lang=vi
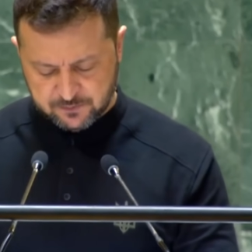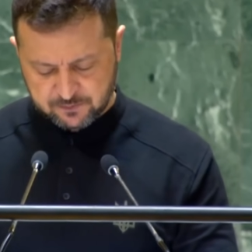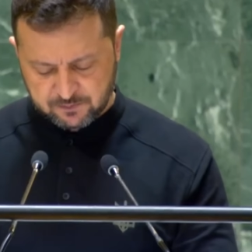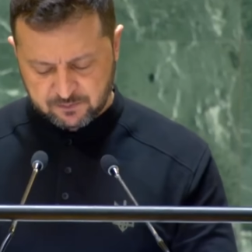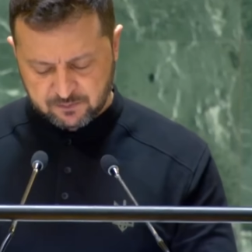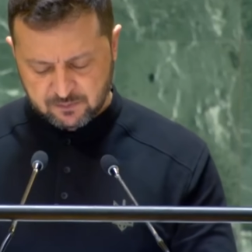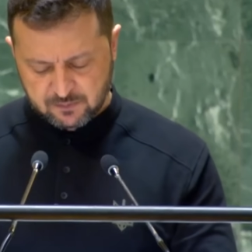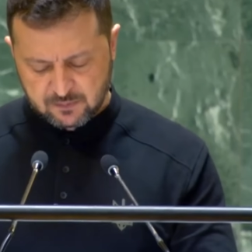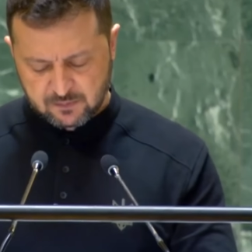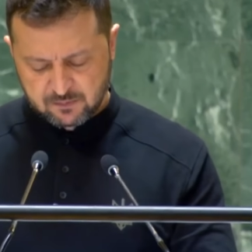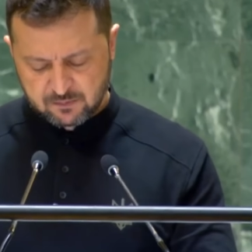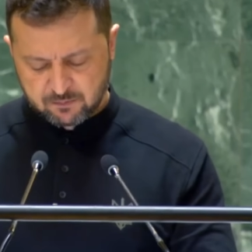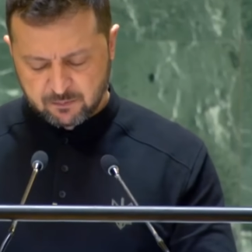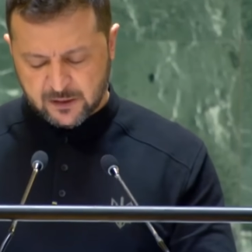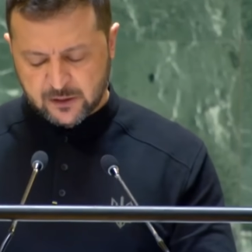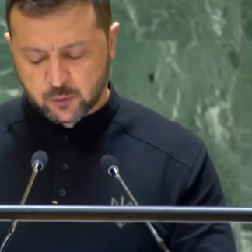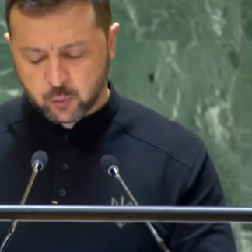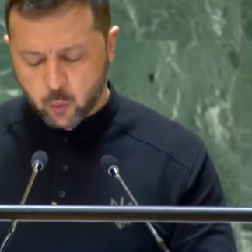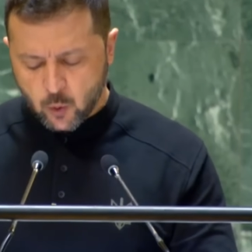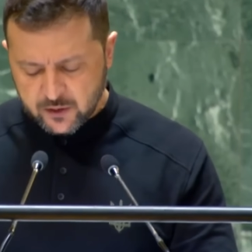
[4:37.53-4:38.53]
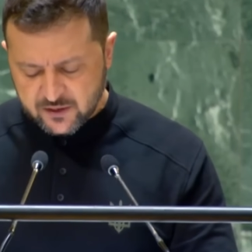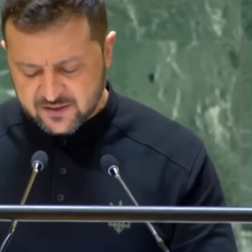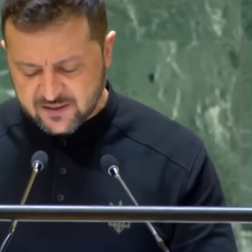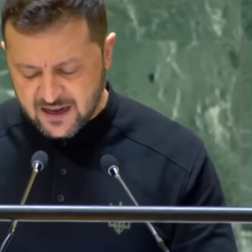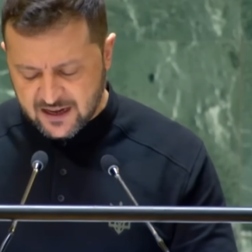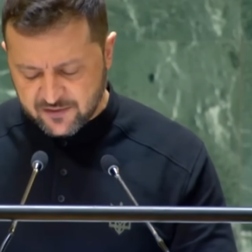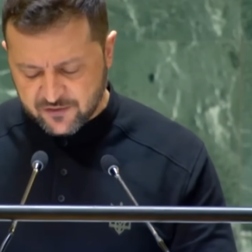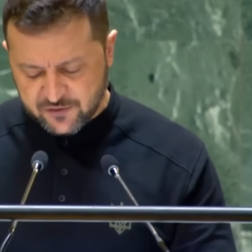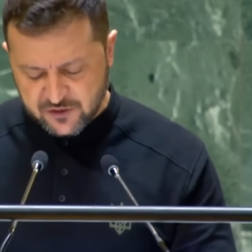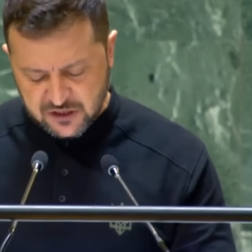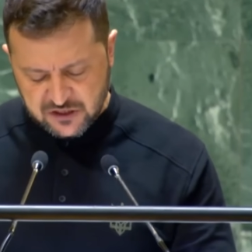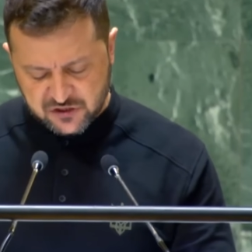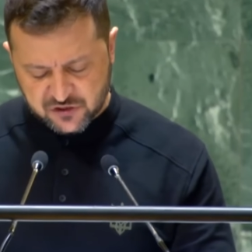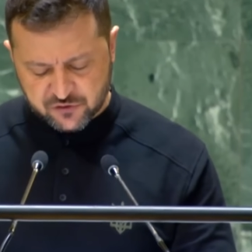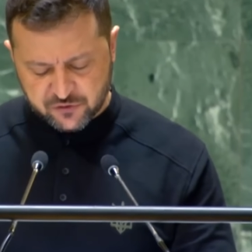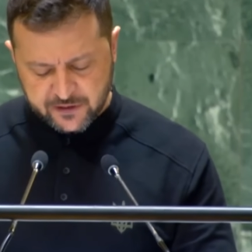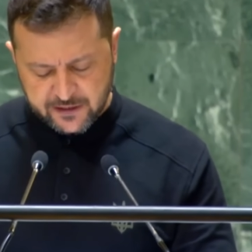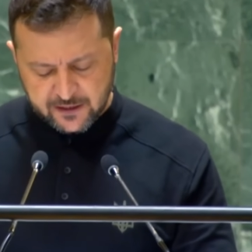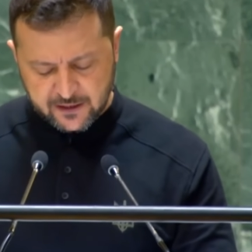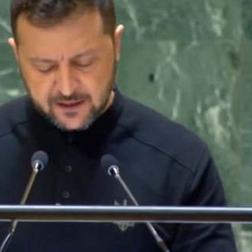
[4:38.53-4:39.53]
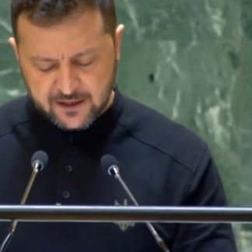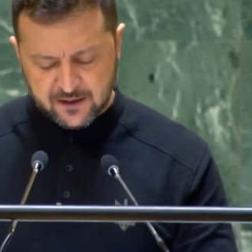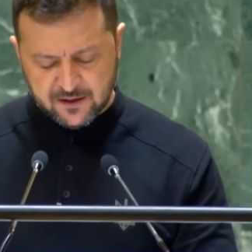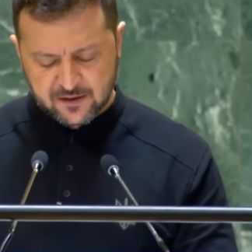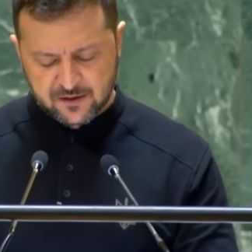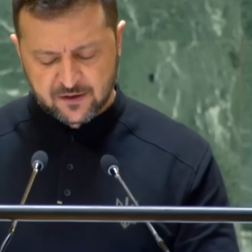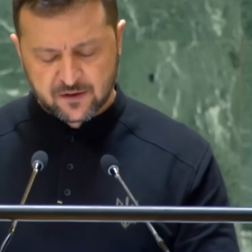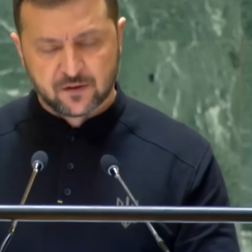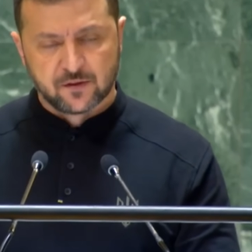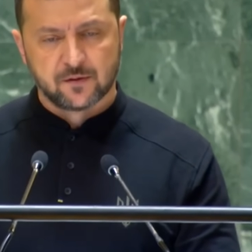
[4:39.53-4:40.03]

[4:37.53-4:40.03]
Nhưng việc này thực sự đe dọa điều gì?